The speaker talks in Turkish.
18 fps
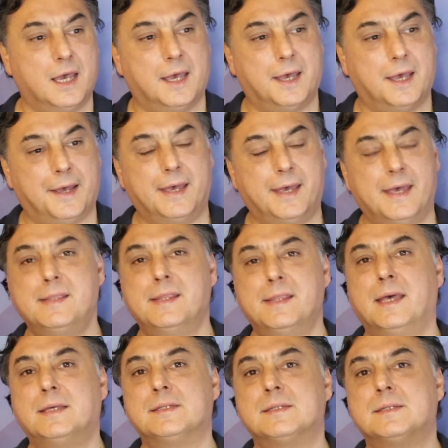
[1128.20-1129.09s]

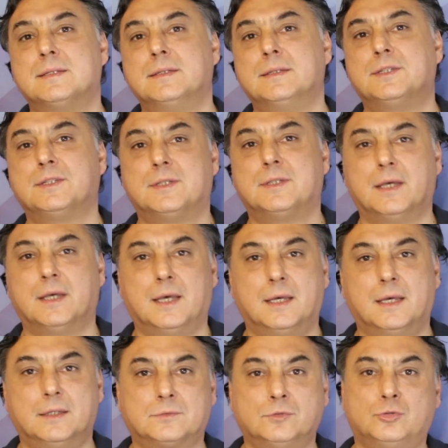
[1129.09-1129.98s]
endeks
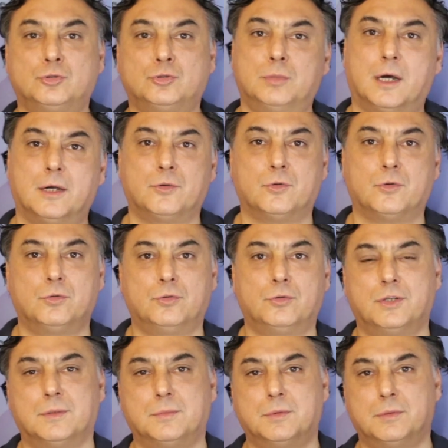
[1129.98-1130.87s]
işte cuma
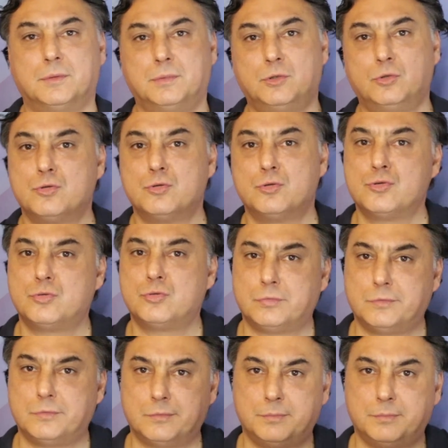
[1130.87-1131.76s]
günkü gibi bir yüz
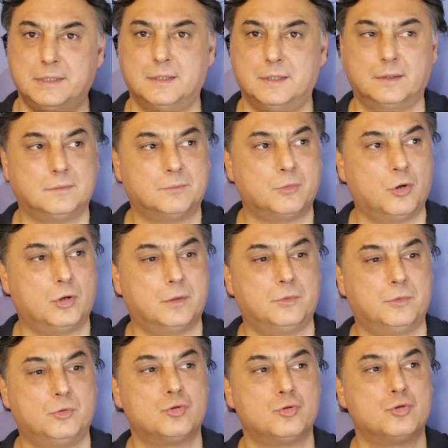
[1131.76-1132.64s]
bir
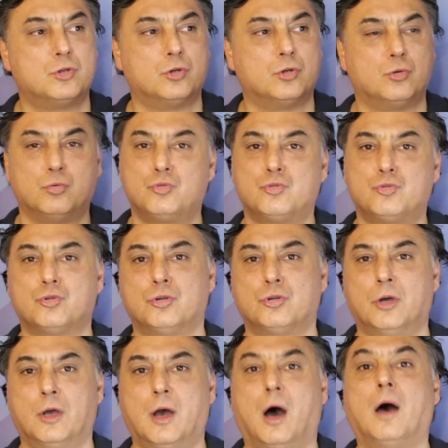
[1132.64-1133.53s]
böyle bir yüzde üç
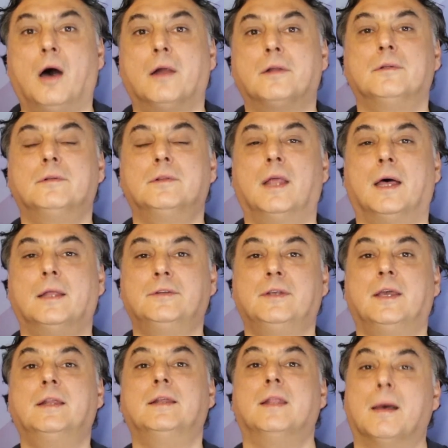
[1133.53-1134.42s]
ardından
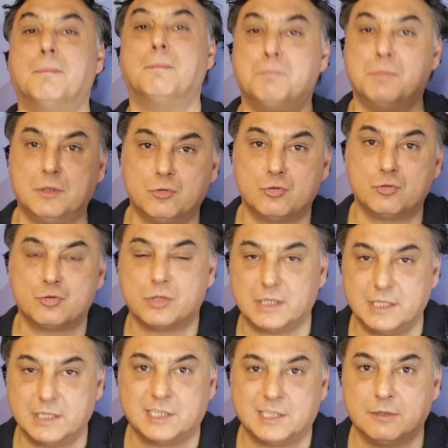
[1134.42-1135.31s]
yeniden bir yüzde
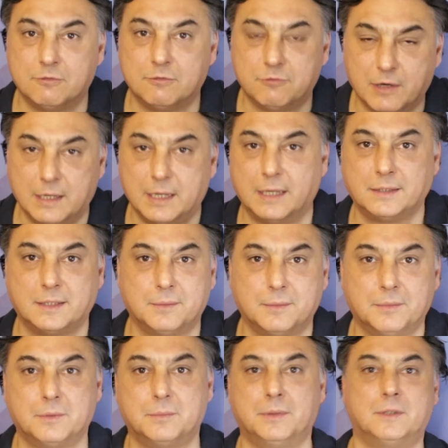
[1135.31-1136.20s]
iki falan
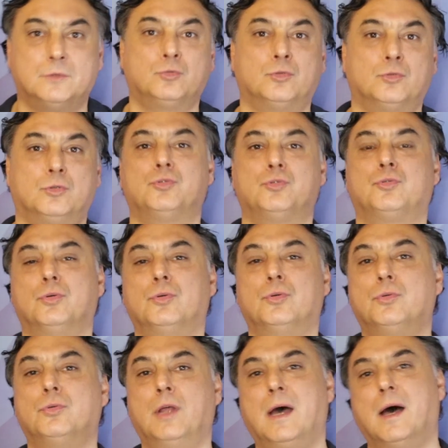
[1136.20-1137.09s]
gibi bir
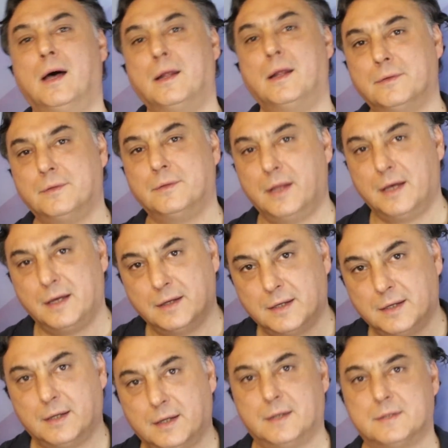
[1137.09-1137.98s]
düştüğünde anında
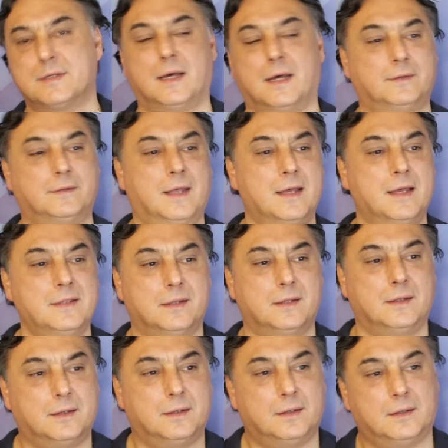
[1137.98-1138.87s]
zaten
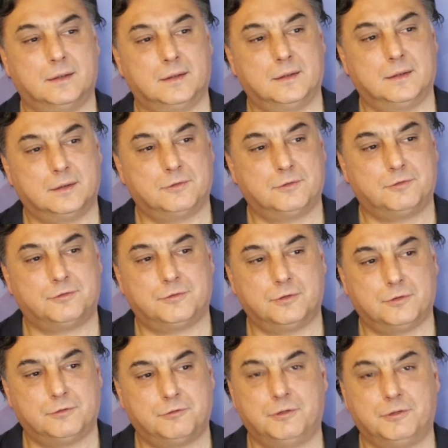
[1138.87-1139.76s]
e,
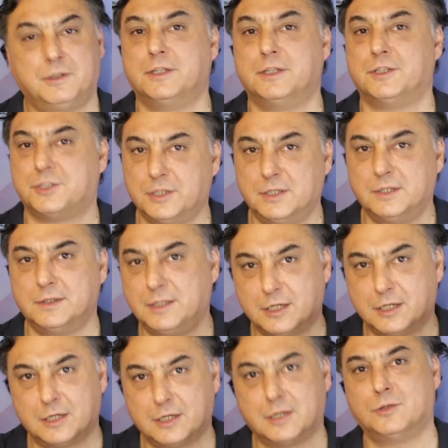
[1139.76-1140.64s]
finişi
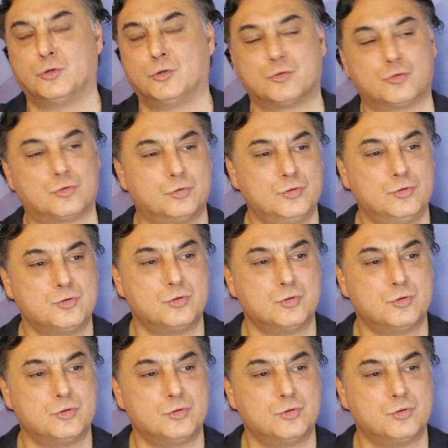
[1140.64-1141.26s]
yakalıyorsunuz. O